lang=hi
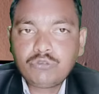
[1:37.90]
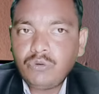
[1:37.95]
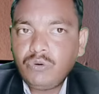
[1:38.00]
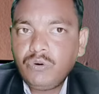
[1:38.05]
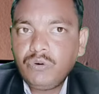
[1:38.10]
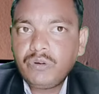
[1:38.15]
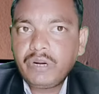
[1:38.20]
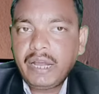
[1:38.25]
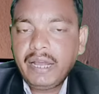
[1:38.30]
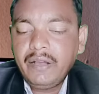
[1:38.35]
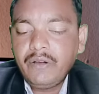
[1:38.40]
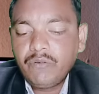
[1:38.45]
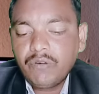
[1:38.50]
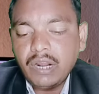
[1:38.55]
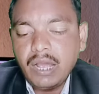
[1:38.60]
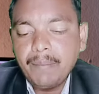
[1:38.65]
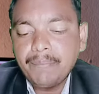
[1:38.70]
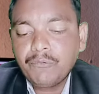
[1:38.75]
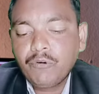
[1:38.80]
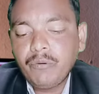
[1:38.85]
शो हो रहा है
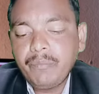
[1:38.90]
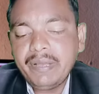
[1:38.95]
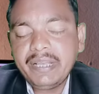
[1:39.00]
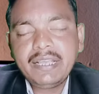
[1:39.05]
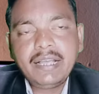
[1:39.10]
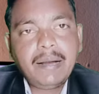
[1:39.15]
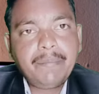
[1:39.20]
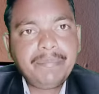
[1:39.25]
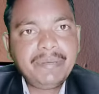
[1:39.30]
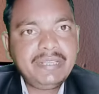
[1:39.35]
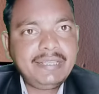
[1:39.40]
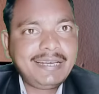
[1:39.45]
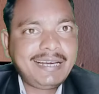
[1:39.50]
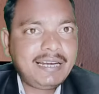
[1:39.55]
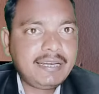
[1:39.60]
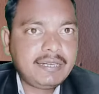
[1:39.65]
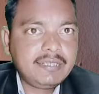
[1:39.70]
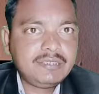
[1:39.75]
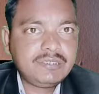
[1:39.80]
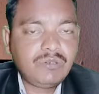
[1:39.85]
और आपको मैं यहाँ पे
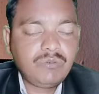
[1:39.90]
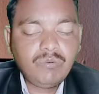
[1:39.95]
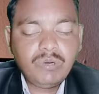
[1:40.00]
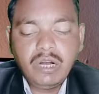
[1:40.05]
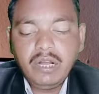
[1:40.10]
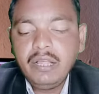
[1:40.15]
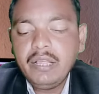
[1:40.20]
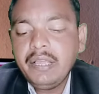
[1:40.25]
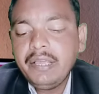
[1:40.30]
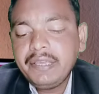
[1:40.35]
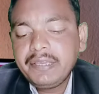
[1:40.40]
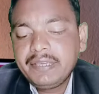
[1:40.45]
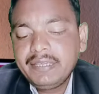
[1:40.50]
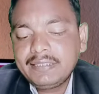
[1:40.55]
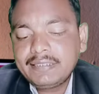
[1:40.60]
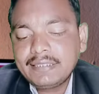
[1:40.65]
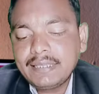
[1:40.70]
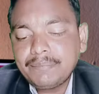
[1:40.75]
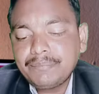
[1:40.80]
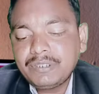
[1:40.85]
दिखाना चाहूँगा
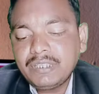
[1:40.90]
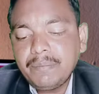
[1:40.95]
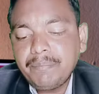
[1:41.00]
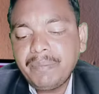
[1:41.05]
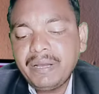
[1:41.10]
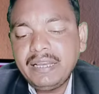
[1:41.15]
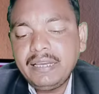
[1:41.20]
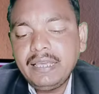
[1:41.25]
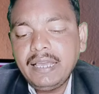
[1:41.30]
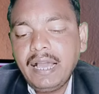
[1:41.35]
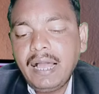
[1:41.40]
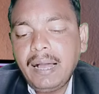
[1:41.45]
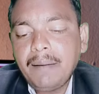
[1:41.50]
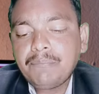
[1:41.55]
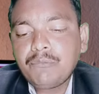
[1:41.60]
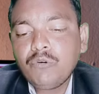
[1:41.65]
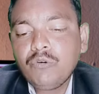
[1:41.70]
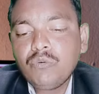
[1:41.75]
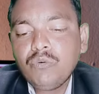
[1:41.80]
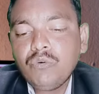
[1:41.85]
कि सबसे पहले
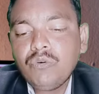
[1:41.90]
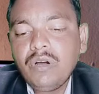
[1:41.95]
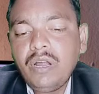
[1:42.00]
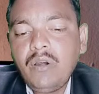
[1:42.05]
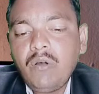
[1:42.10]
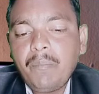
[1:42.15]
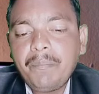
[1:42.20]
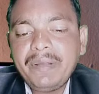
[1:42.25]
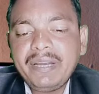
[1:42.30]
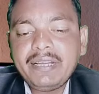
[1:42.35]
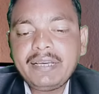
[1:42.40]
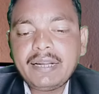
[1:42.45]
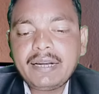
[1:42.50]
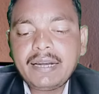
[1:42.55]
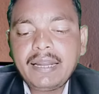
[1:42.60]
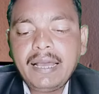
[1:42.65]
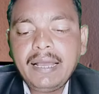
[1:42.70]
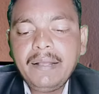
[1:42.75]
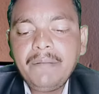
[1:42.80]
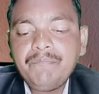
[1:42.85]
आपको गूगल ओपन
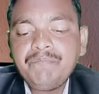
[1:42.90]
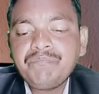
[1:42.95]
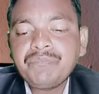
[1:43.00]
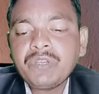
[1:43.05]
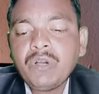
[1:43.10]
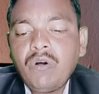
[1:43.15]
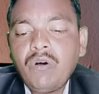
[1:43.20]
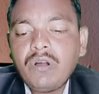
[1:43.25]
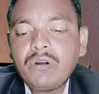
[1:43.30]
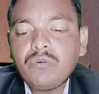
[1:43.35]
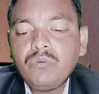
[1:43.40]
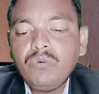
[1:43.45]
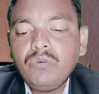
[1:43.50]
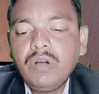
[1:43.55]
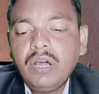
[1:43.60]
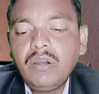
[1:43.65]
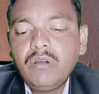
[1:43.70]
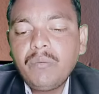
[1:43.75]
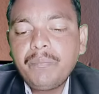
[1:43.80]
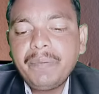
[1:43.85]
करना है और
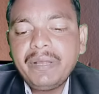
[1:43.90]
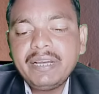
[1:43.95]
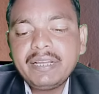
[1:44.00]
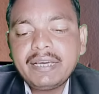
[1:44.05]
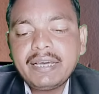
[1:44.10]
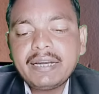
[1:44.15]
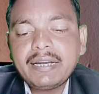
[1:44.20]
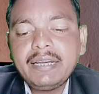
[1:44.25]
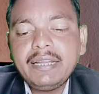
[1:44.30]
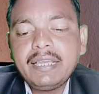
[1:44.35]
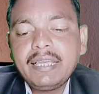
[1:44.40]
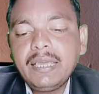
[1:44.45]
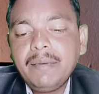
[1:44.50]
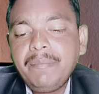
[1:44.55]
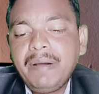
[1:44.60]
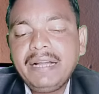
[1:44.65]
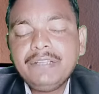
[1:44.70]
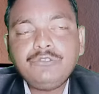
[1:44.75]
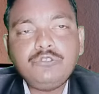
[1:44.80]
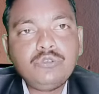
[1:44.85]
गूगल ओपन करने के
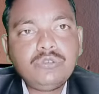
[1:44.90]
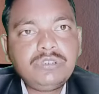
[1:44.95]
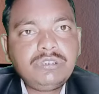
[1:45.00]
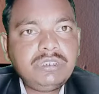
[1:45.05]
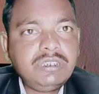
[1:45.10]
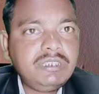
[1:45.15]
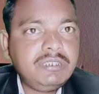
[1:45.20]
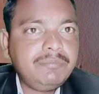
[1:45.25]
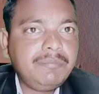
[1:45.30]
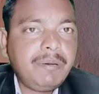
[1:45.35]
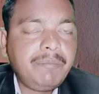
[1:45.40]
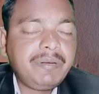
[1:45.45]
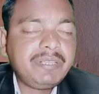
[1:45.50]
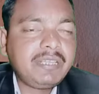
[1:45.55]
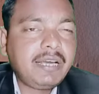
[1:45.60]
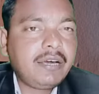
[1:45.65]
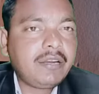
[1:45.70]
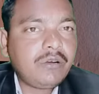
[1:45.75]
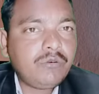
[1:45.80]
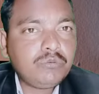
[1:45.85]
बाद जो चीज़ मैं
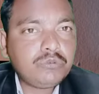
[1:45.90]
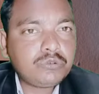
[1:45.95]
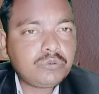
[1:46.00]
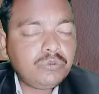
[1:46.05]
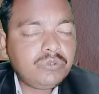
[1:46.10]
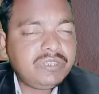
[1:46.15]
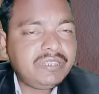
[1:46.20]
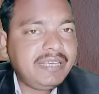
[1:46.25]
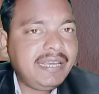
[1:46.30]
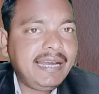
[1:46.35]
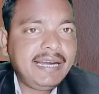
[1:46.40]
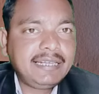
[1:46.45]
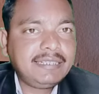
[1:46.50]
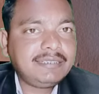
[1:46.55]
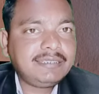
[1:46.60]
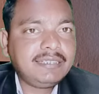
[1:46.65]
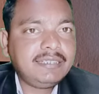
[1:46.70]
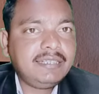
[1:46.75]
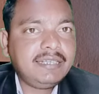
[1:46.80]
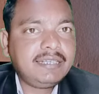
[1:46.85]
बता रहा हूँ उसको
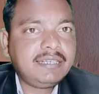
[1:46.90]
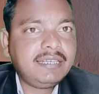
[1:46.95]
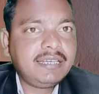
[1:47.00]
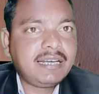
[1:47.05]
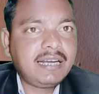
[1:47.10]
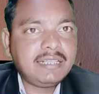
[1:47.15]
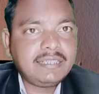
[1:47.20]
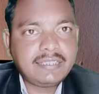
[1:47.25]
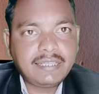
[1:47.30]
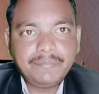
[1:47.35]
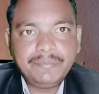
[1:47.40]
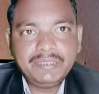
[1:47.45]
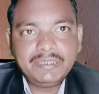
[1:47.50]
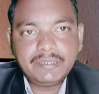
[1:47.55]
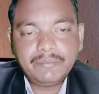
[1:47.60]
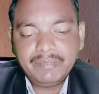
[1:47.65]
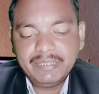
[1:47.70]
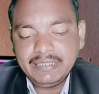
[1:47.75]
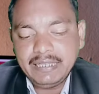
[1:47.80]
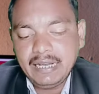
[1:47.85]
ध्यान से देखिएगा तभी
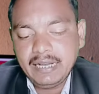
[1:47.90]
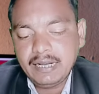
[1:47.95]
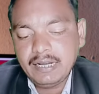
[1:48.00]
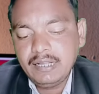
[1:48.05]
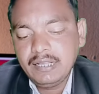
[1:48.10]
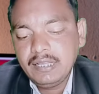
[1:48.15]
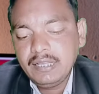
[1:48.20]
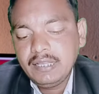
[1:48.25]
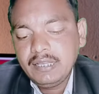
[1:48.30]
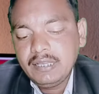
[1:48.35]
समझ आएगा